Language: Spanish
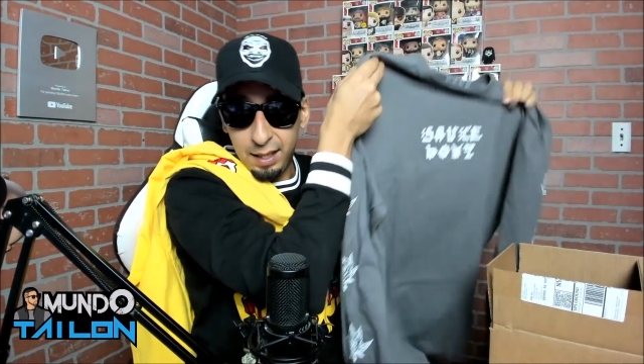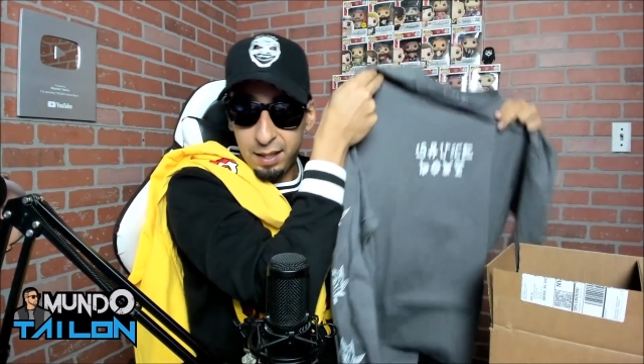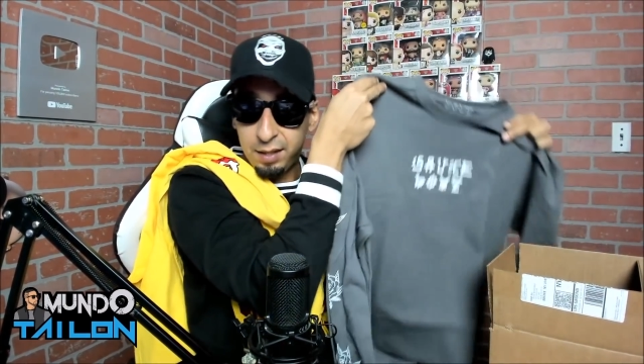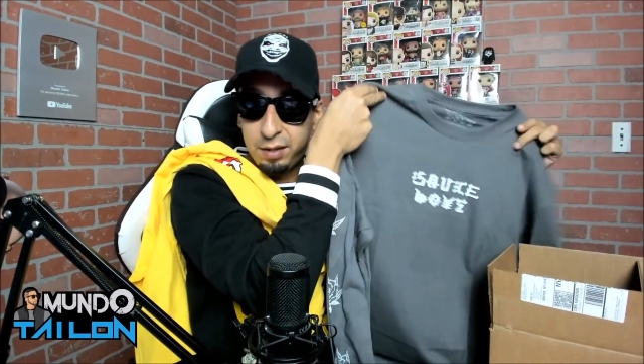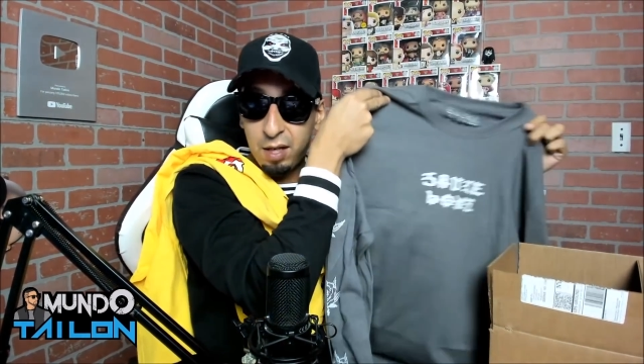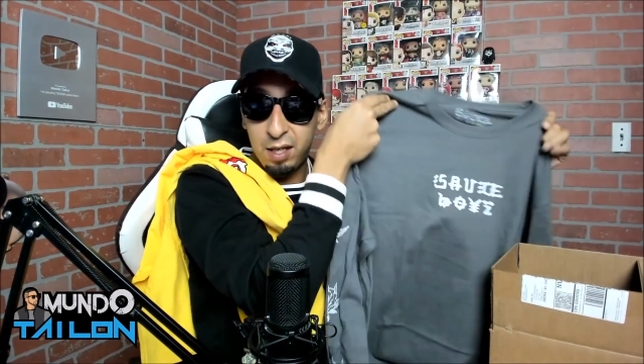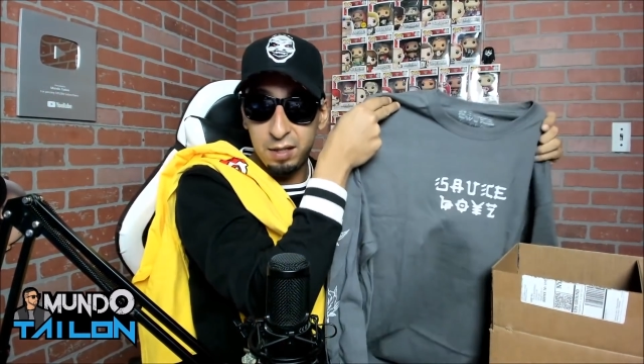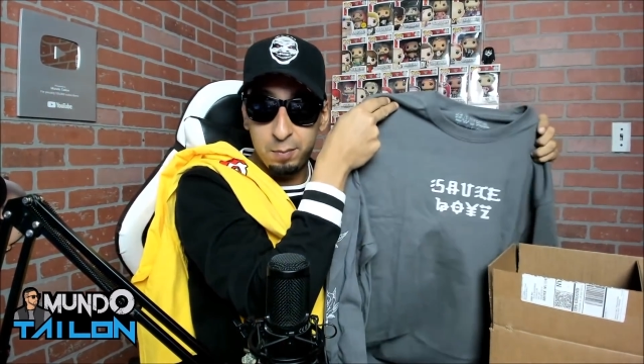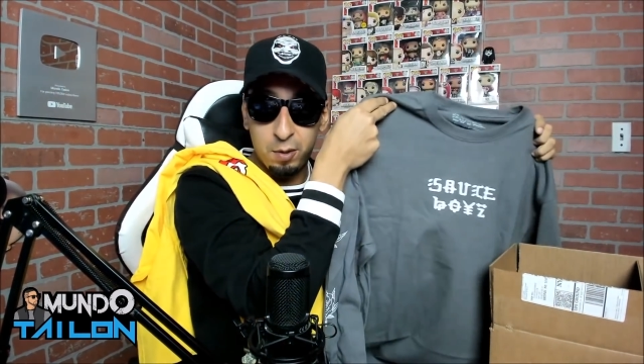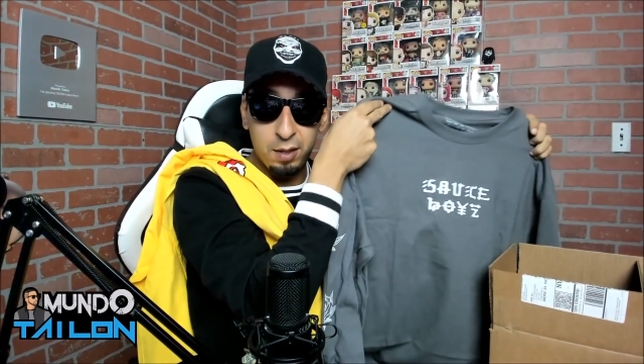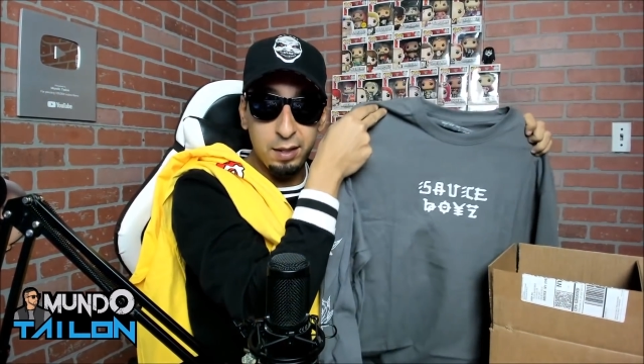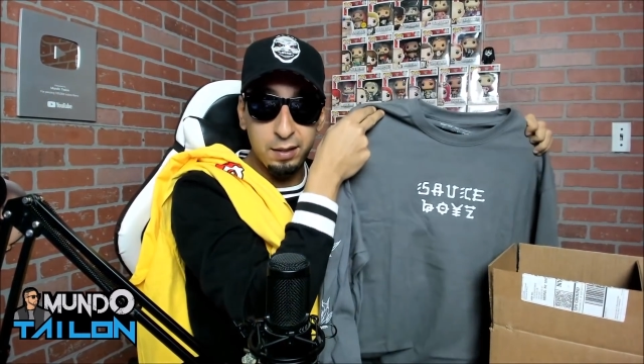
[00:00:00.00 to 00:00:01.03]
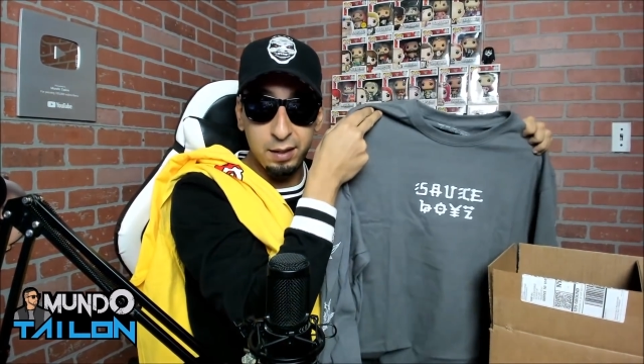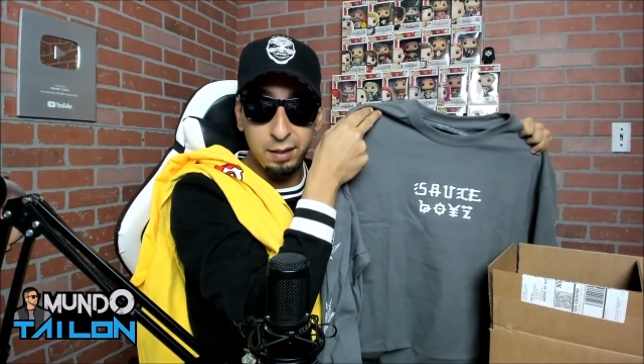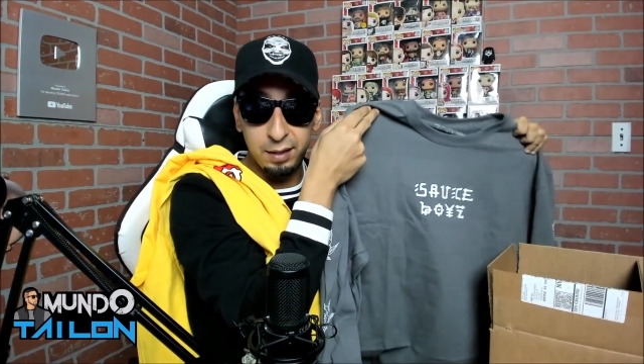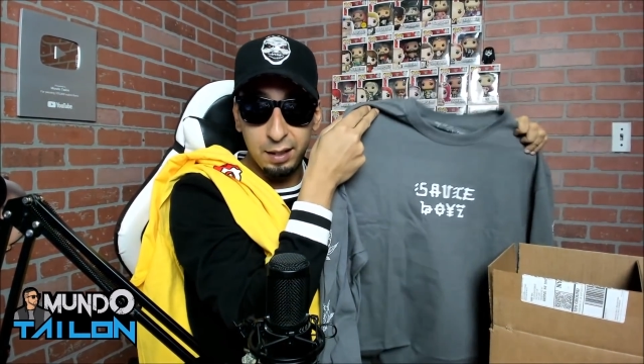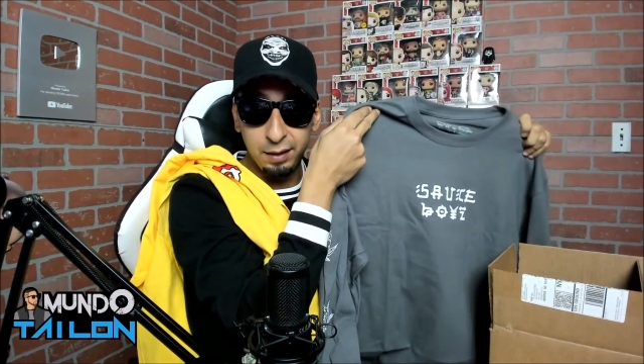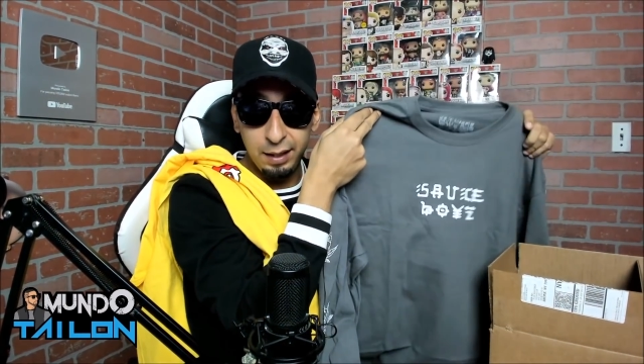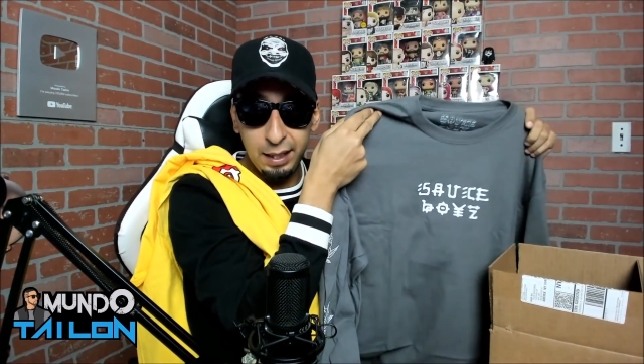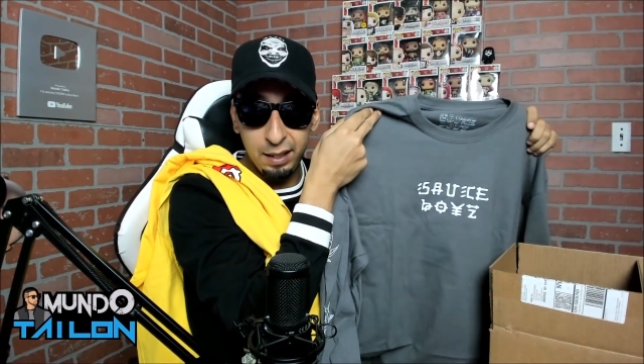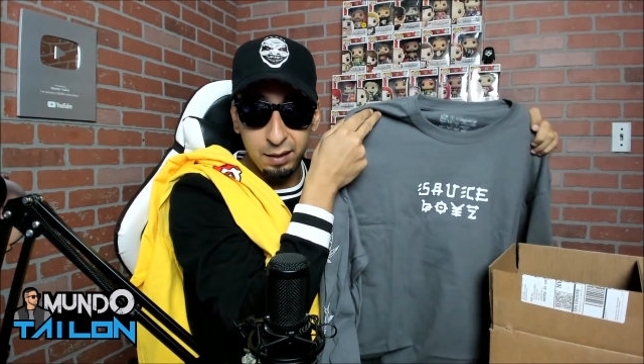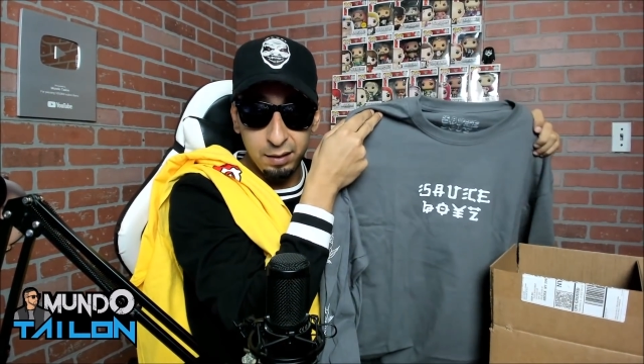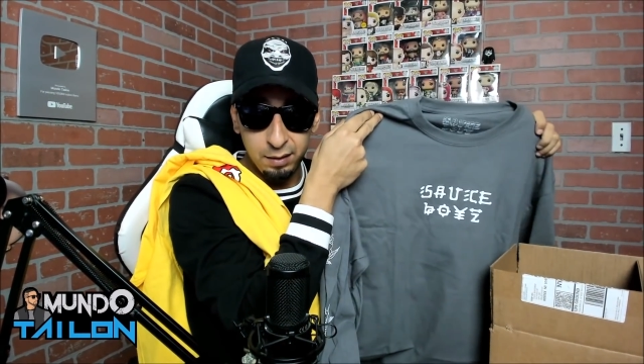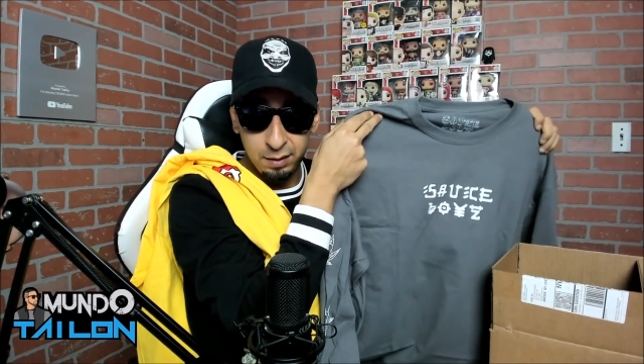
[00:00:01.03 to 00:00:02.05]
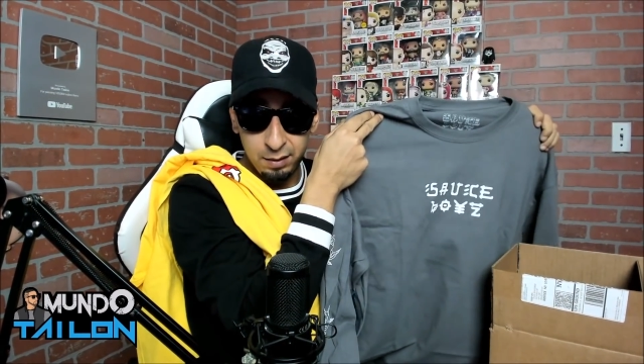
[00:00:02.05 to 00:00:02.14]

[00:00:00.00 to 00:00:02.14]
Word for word: El Sauce Boys encendido.